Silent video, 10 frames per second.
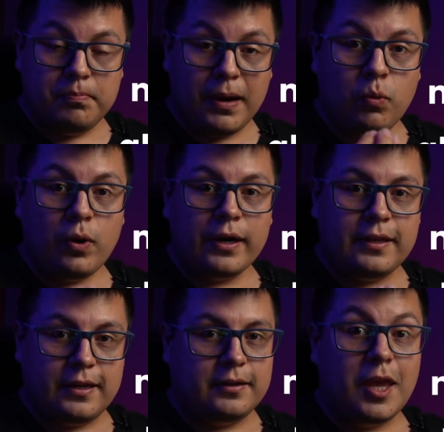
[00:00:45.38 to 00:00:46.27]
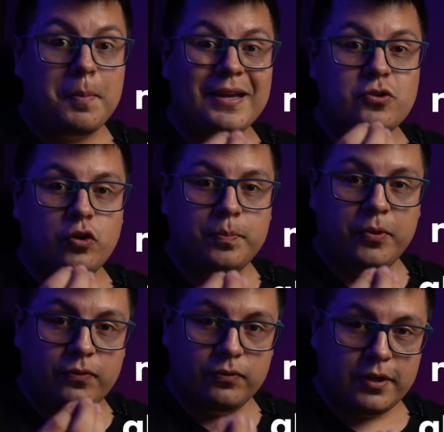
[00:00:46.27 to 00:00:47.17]
va a guardar, que mayor
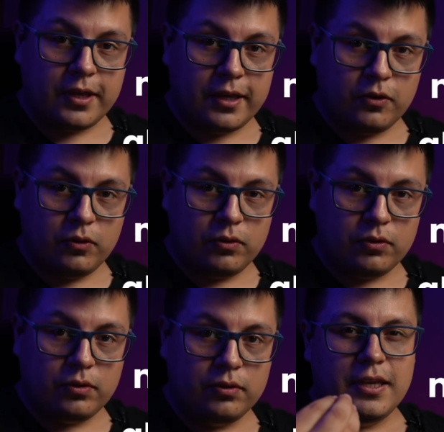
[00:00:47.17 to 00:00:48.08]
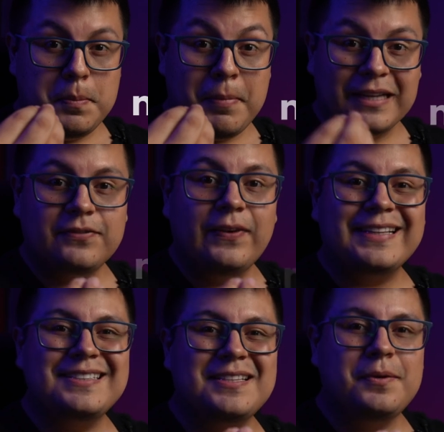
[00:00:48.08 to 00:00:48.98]
profundidad de color y más
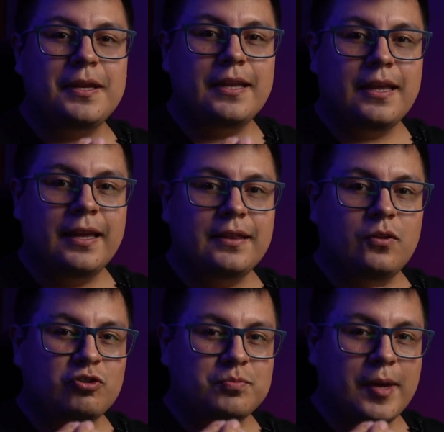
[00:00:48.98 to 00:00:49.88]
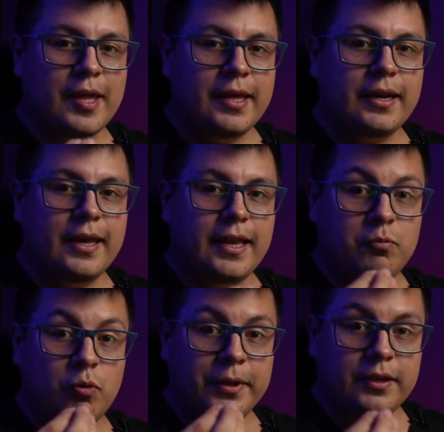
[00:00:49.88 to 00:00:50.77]
flexibilidad nos va a dar en el
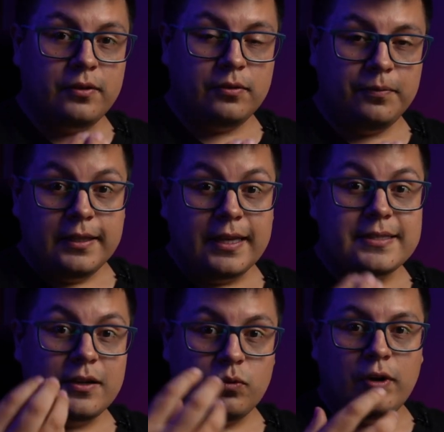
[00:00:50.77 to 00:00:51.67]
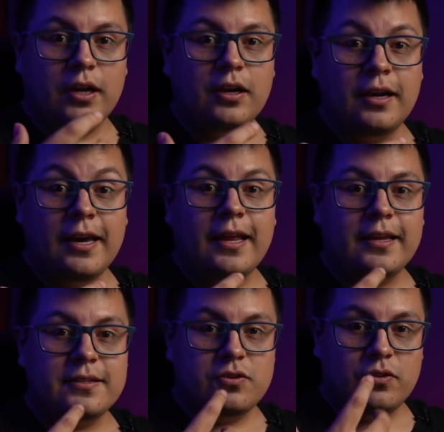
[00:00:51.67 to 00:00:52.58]
momento de hacer una
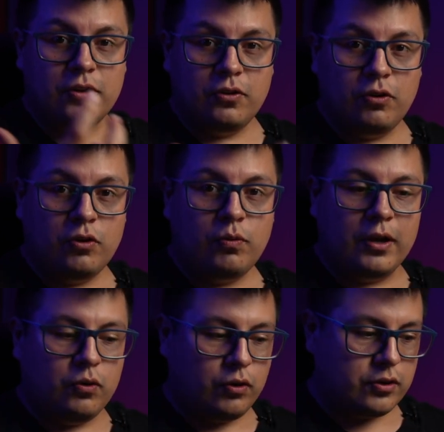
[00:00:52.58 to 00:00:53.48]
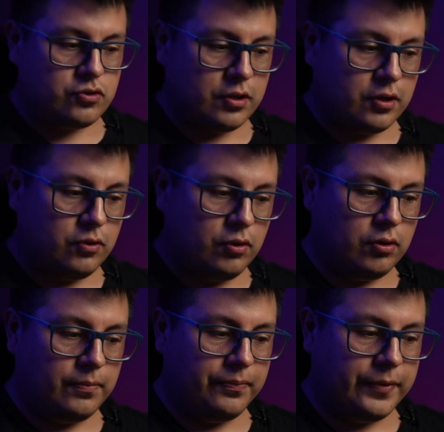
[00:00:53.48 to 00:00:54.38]
gradación de color, una corrección de
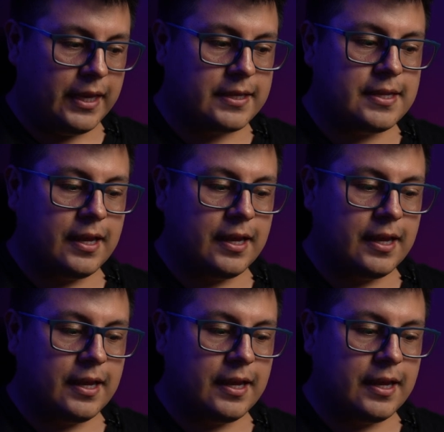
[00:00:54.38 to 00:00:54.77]
color. Y es